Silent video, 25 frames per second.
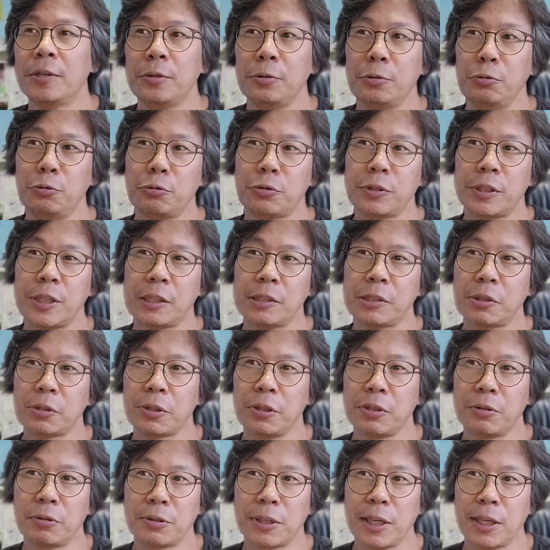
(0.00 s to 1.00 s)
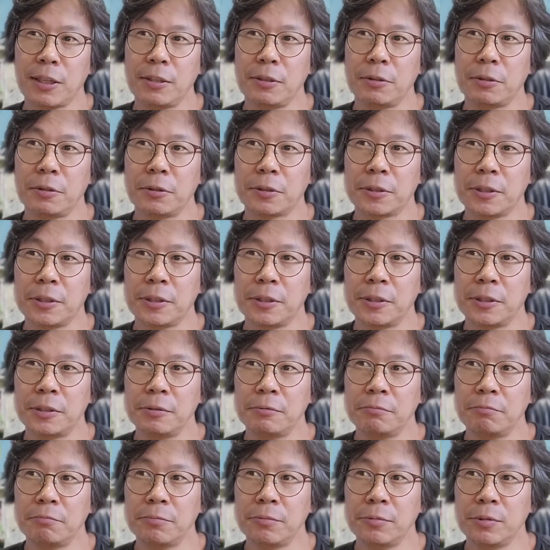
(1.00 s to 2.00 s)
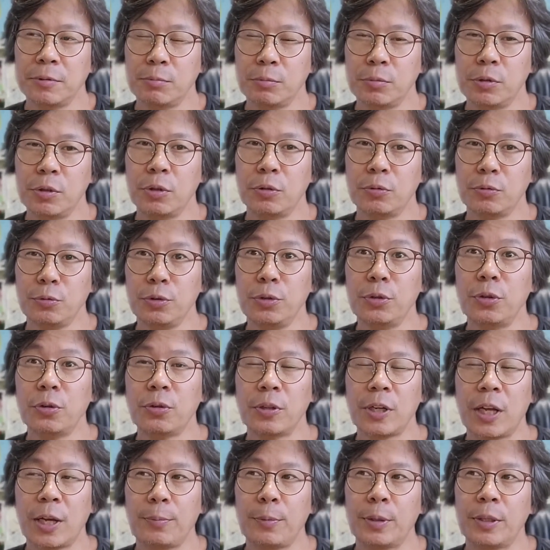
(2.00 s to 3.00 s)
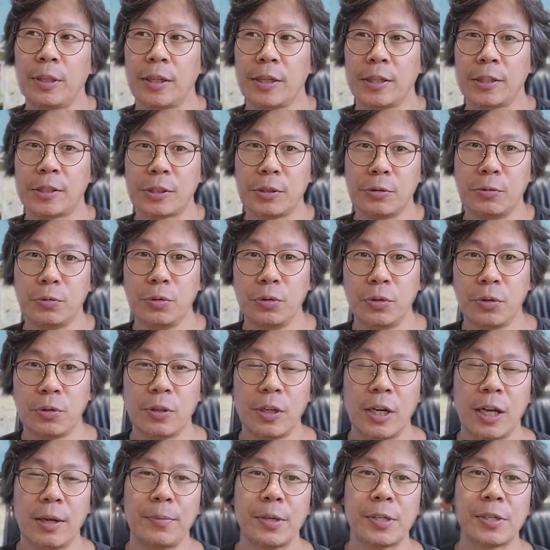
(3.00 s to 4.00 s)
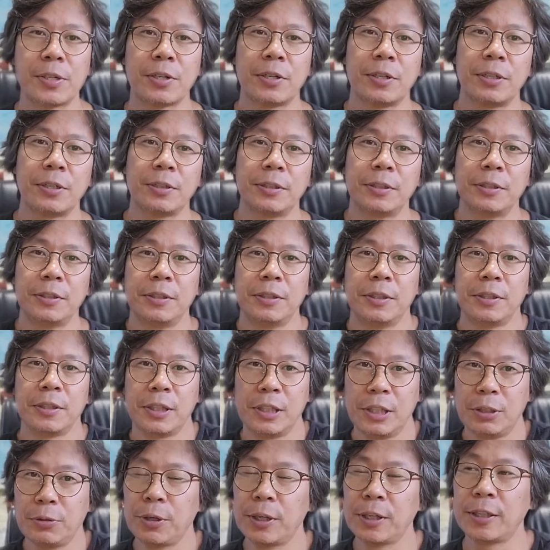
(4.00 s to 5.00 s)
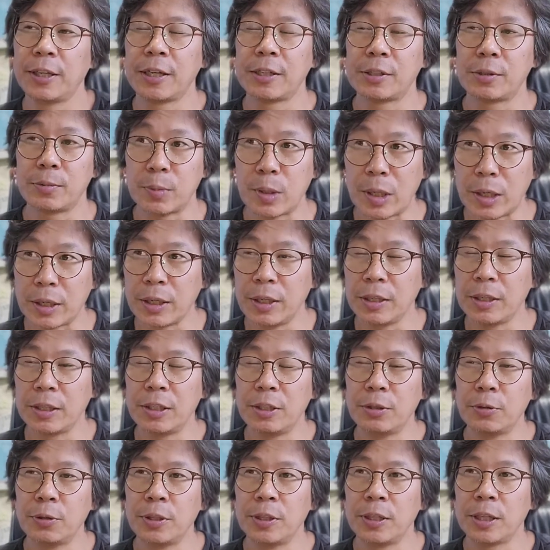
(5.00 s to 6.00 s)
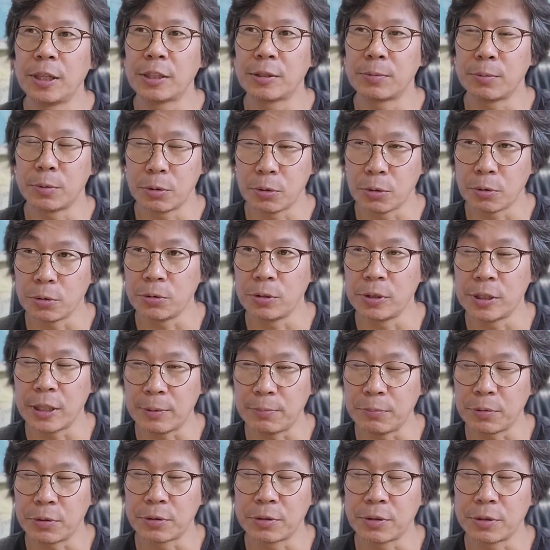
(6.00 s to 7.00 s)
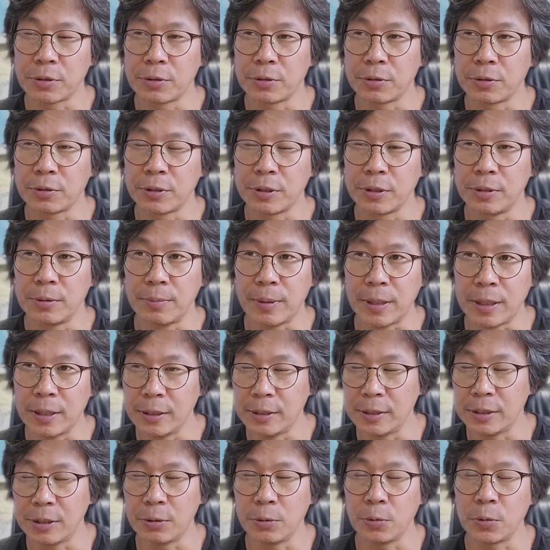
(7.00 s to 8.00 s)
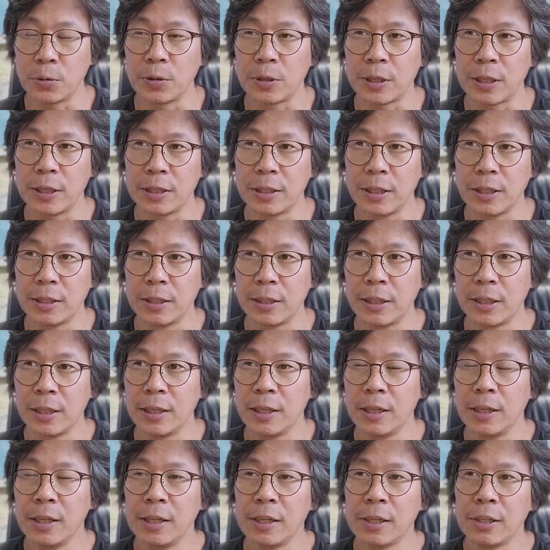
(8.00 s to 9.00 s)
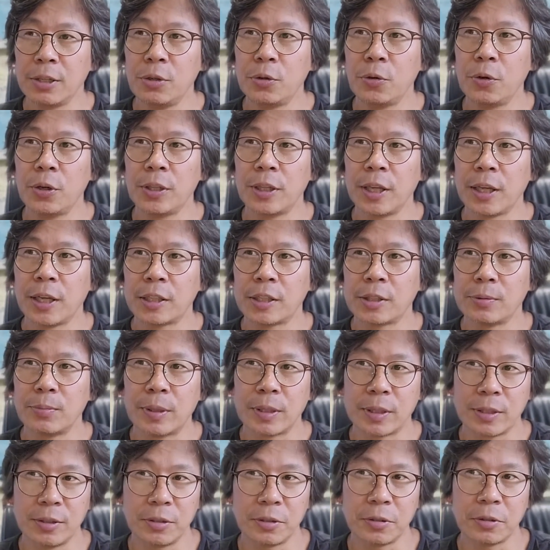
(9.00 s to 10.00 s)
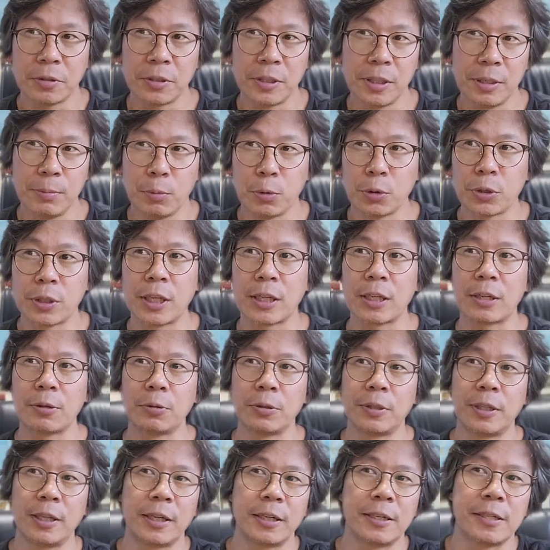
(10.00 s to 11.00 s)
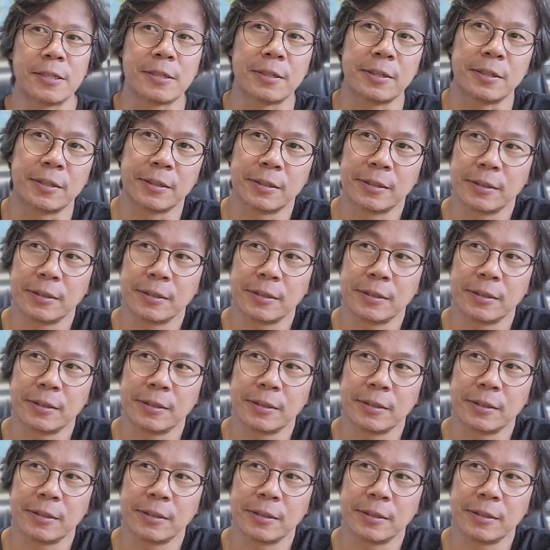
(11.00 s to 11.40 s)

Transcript: 육체적인 거나 이런 것들은 물론 운동을 하면 되겠지. 운동을 하면서 키워야 되겠지. 당연히 키워야 되겠지만 저든지 앞으로 그런 것들을 많이 이제 노력할 텐데 키워야 되겠지만 그런 것들이 못 따라올 때가 있어요.